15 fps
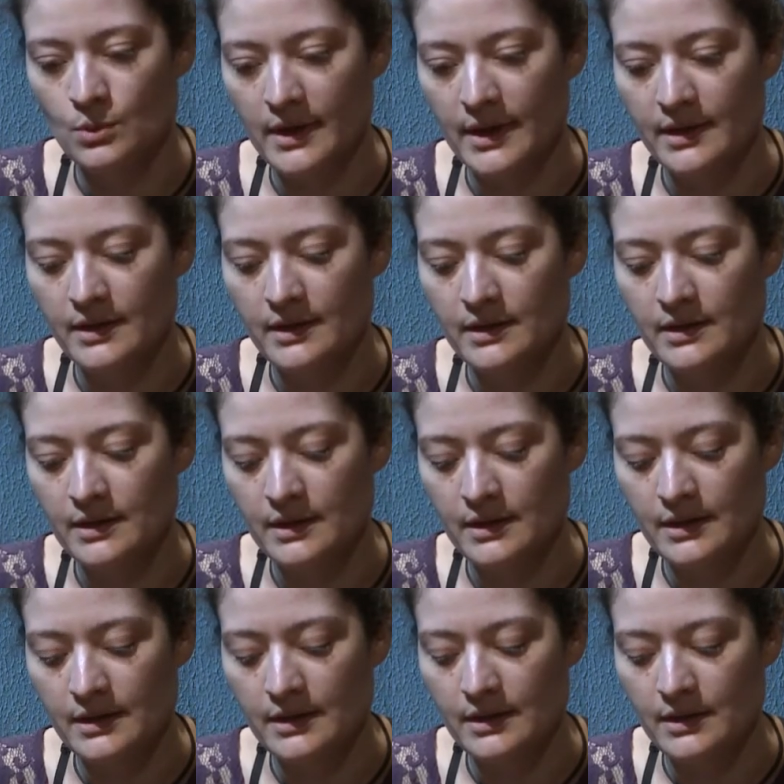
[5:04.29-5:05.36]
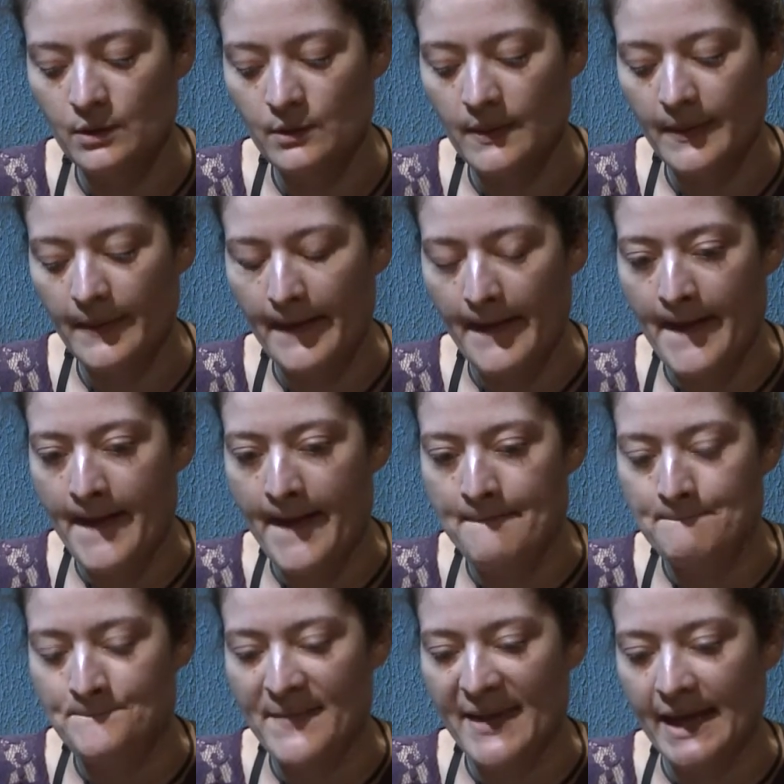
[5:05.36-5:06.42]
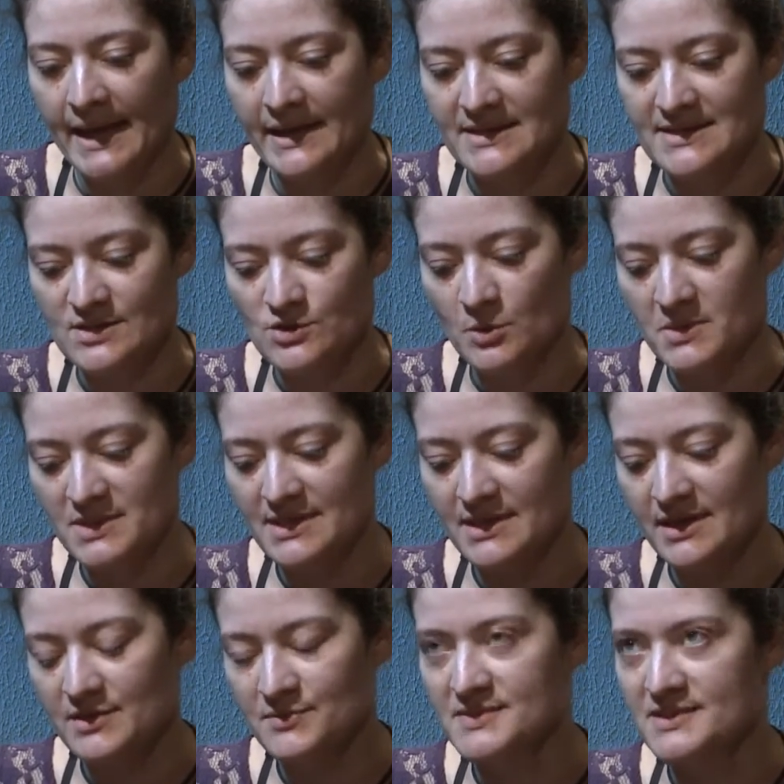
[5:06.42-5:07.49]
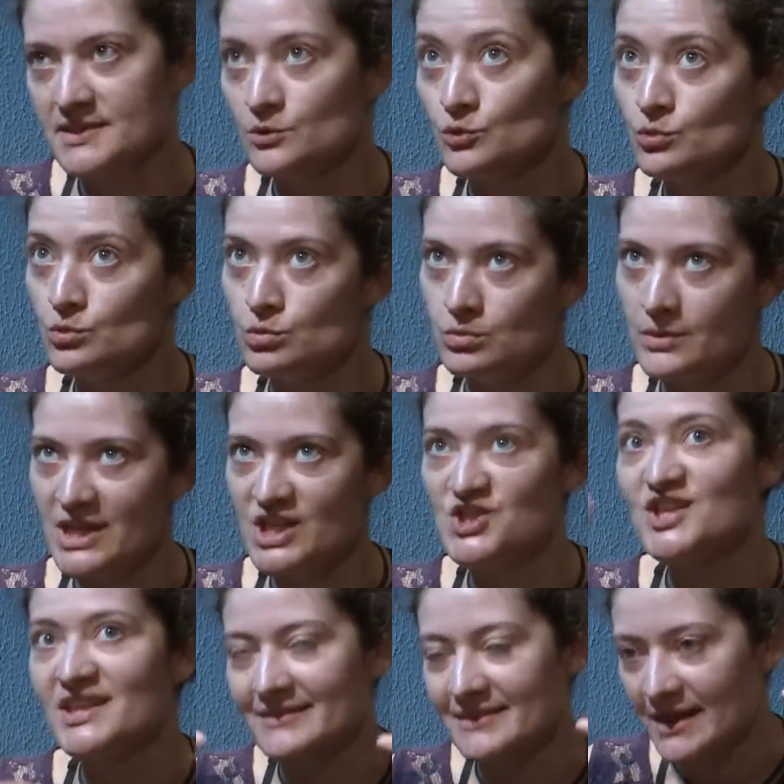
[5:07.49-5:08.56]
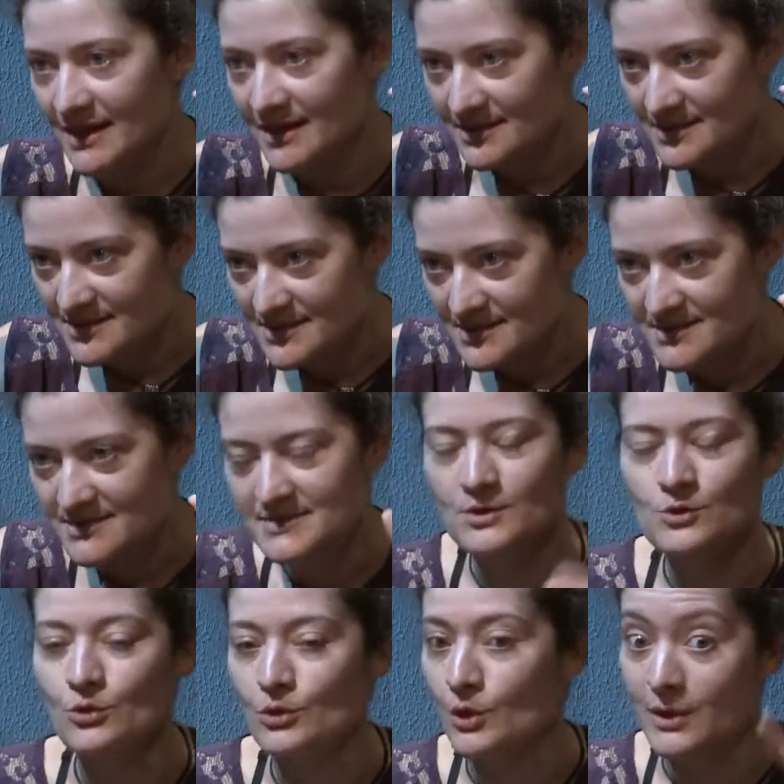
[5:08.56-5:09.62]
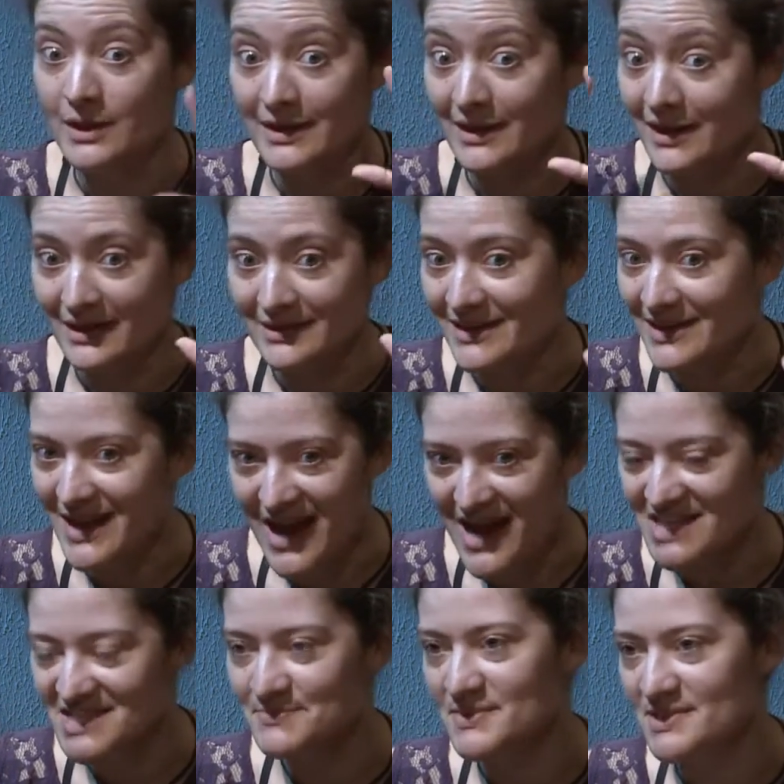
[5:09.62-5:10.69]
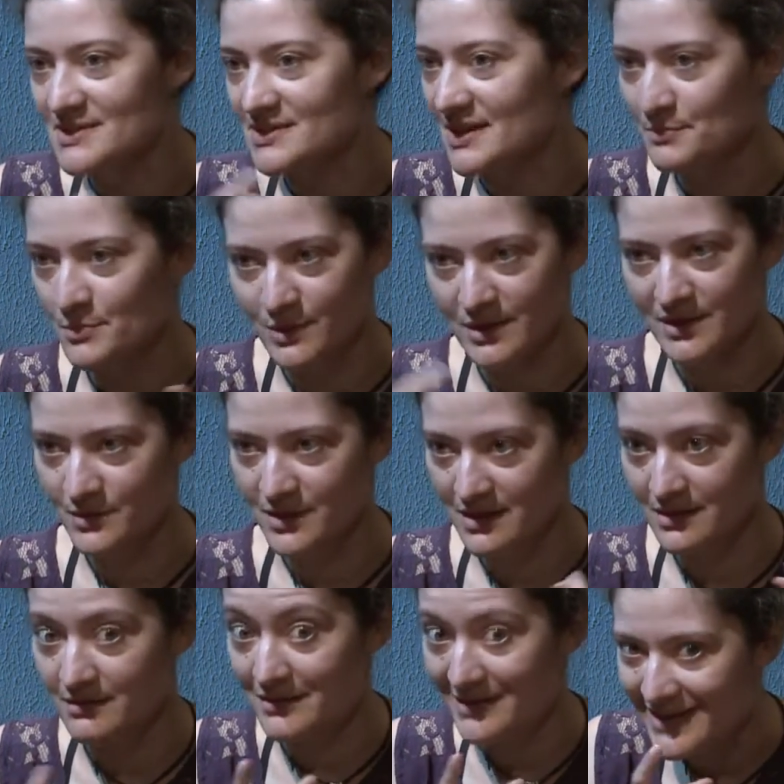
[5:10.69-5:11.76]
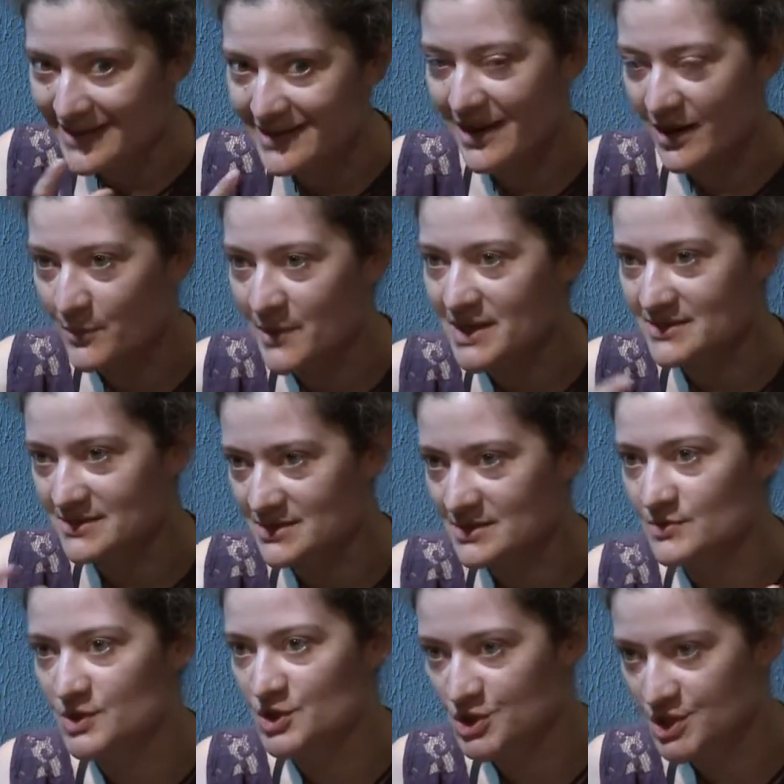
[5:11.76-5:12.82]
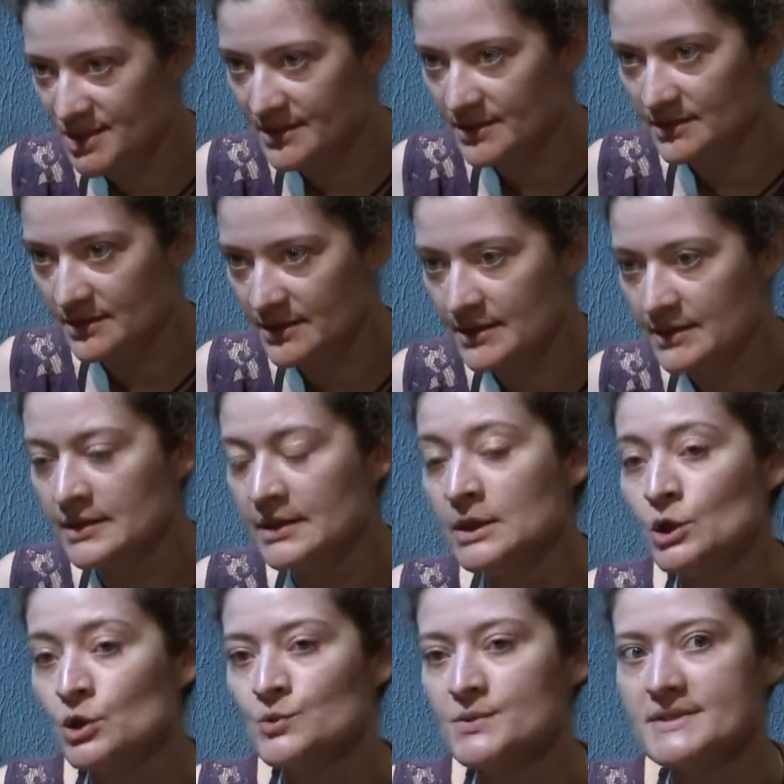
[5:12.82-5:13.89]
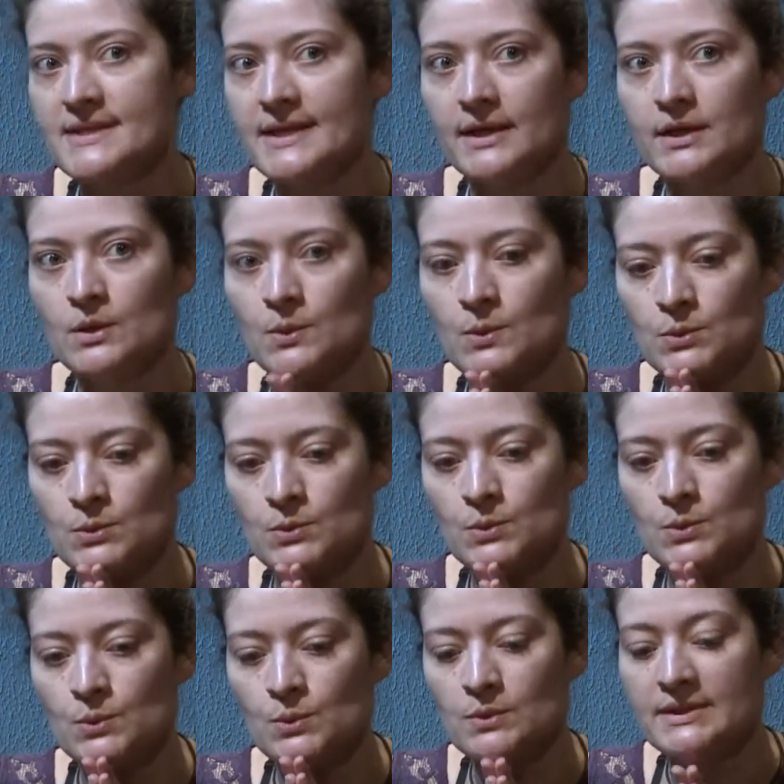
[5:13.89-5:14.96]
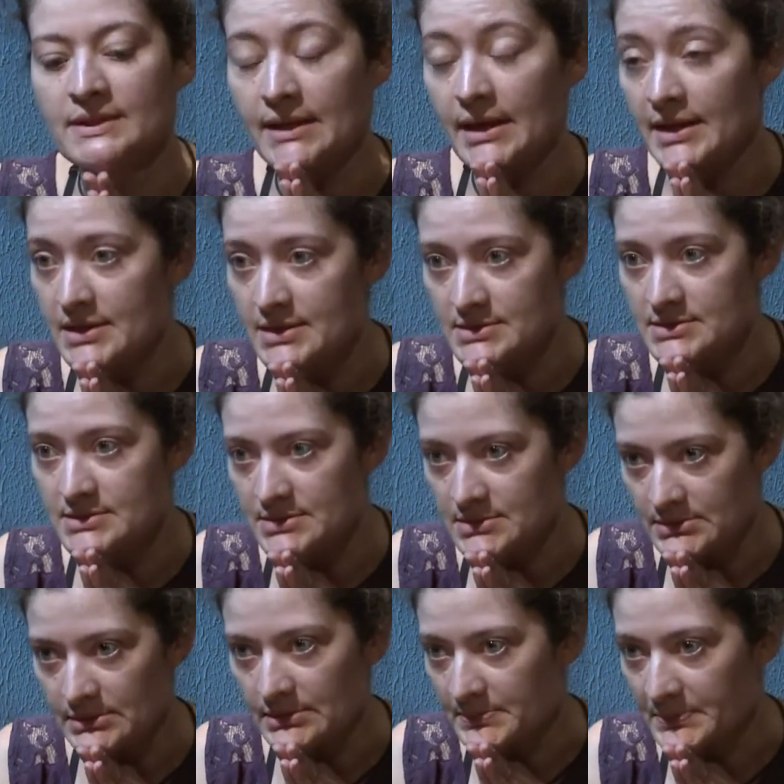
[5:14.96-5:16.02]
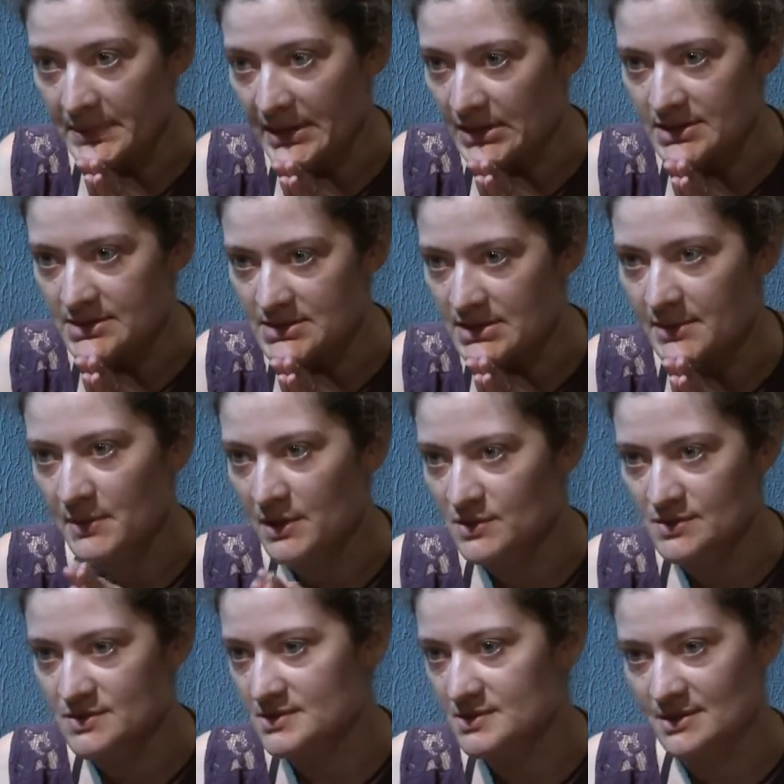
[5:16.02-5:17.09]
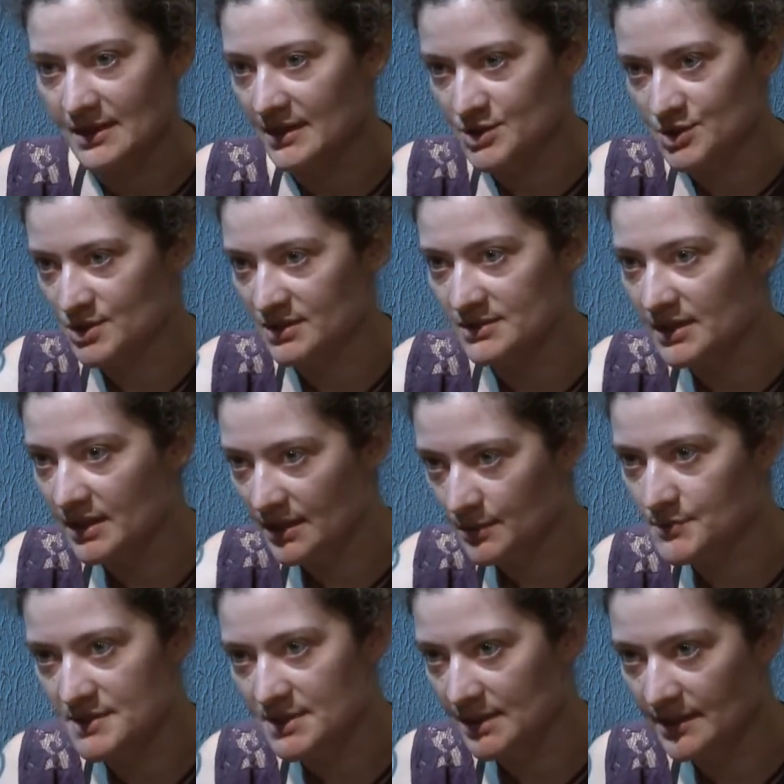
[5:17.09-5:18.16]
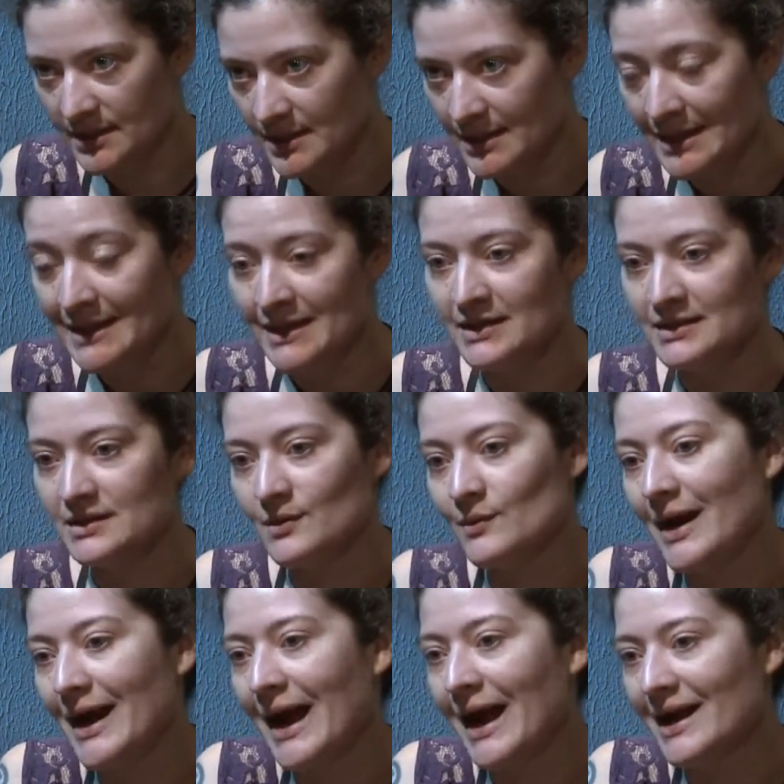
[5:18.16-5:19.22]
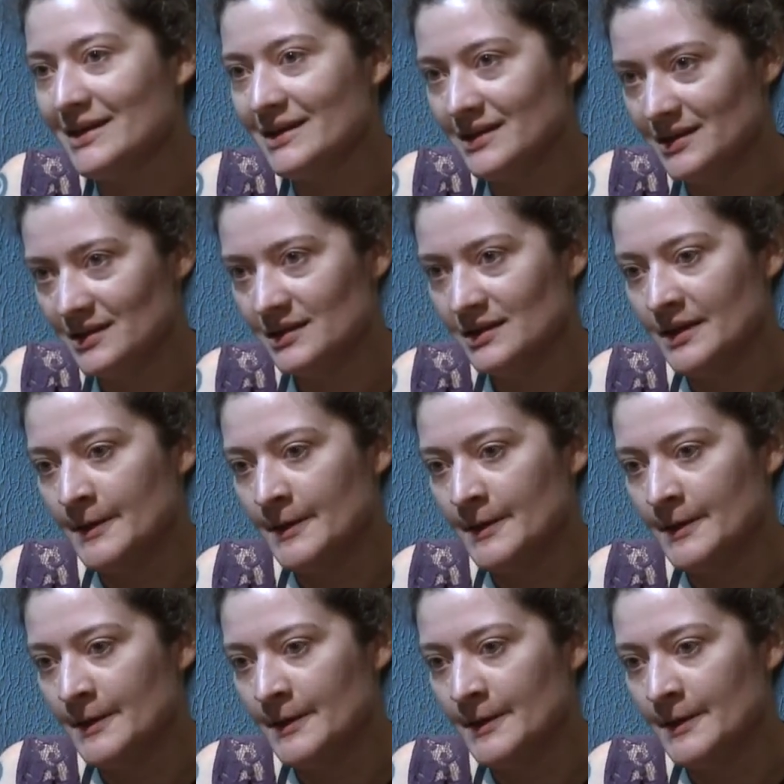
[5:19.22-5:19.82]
é, é que essas obras teriam sido editadas, eu coloco aqui entre aspas, né, porque o que, que é uma edição antiga, né, no século III apenas, né, pelos alexandrinos ali. Então, ali